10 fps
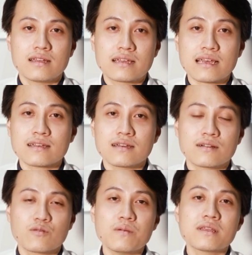để các
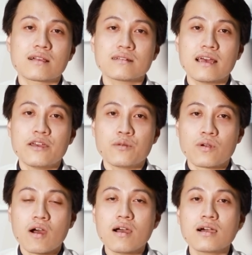quý bệnh nhân có thể
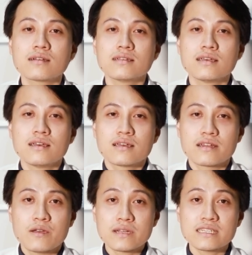hiểu rõ hơn
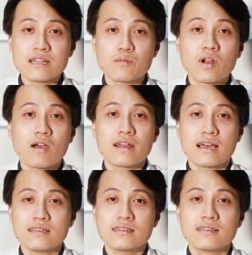điều bác sĩ đang muốn nói ở
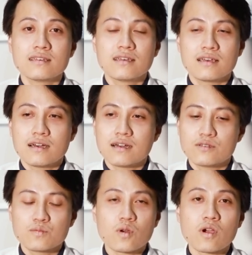đây.
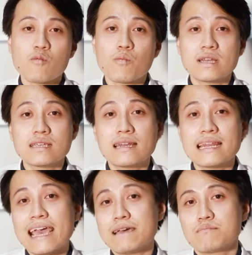Chúng tôi có một bệnh
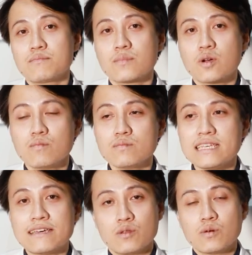nhân nam cũng
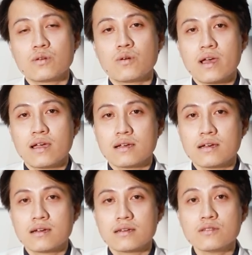trẻ tuổi,
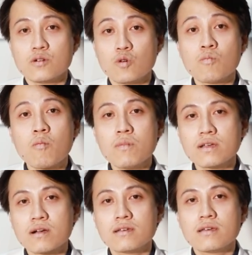khoảng lứa tuổi
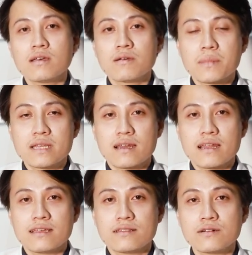U40 thôi. Bệnh nhân
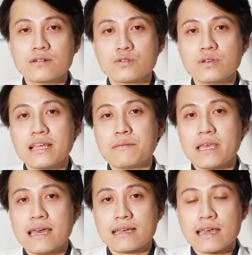này thường xuyên
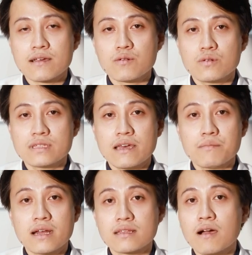tham gia các cuộc chạy
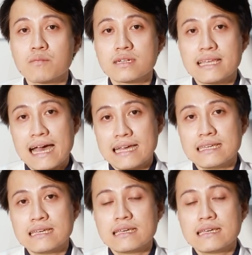marathon đường dài.